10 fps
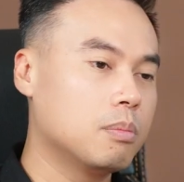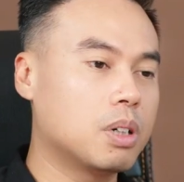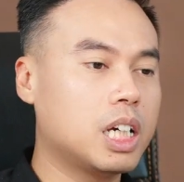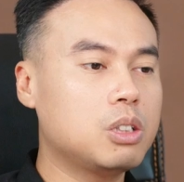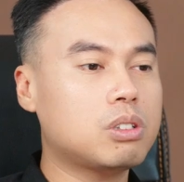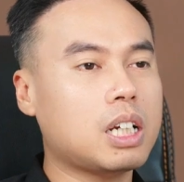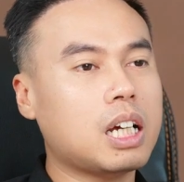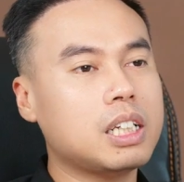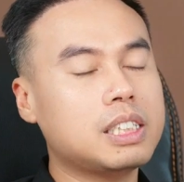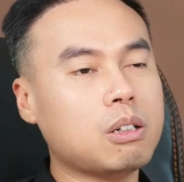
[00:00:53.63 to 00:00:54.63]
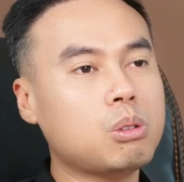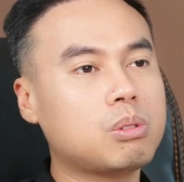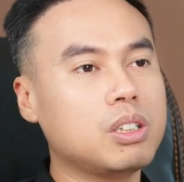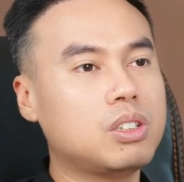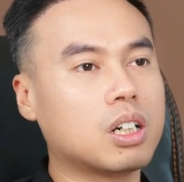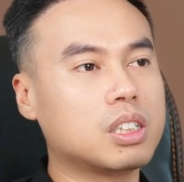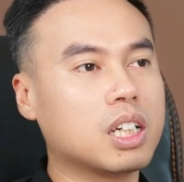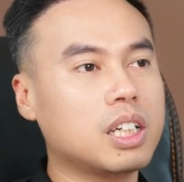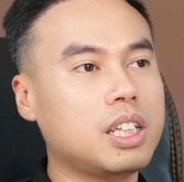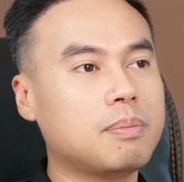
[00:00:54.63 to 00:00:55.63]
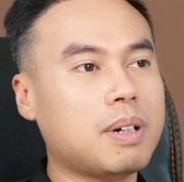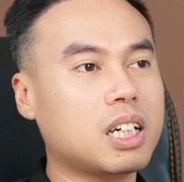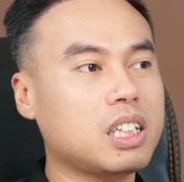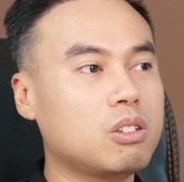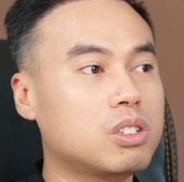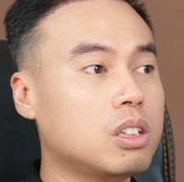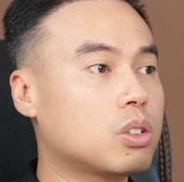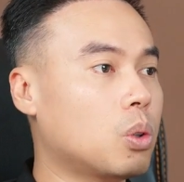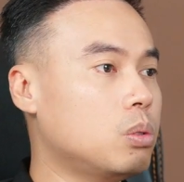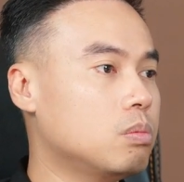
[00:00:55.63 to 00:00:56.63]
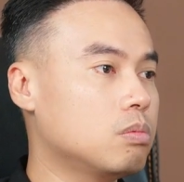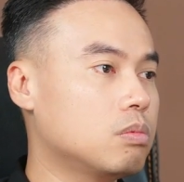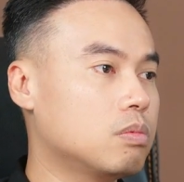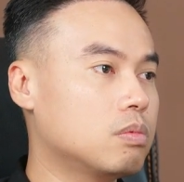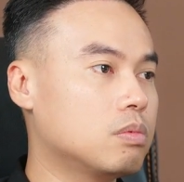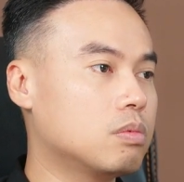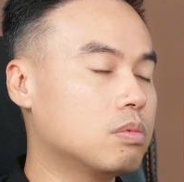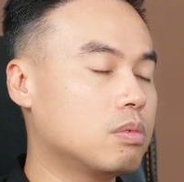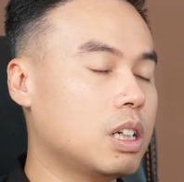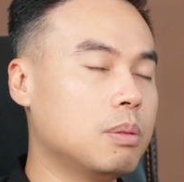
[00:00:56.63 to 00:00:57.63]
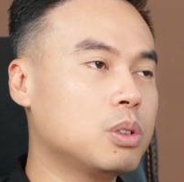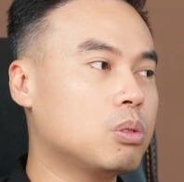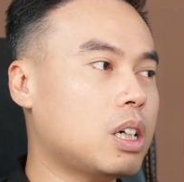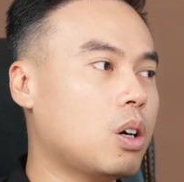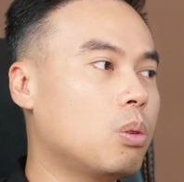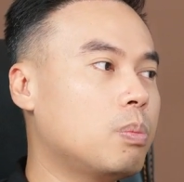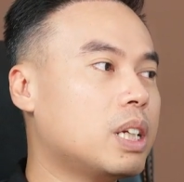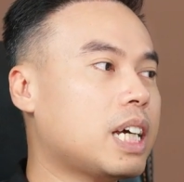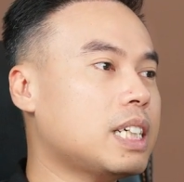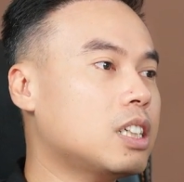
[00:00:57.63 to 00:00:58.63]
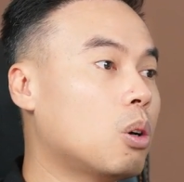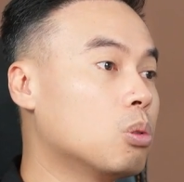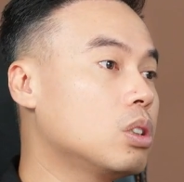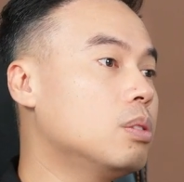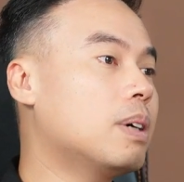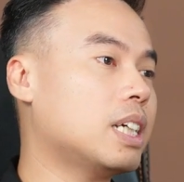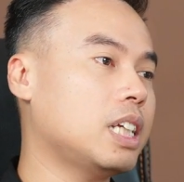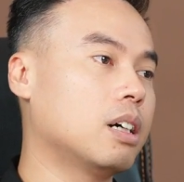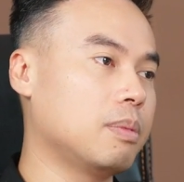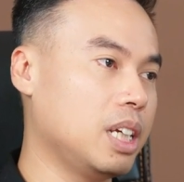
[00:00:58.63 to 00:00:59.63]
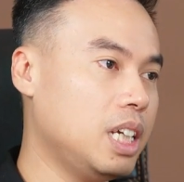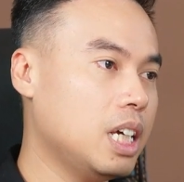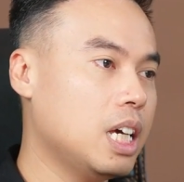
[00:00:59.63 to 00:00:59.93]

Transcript: mà khi chúng ta đang đi giáo dục thị trường thì cái tiền marketing rất là tốn nếu mà chúng ta không biết cách đầu tư marketing hợp lý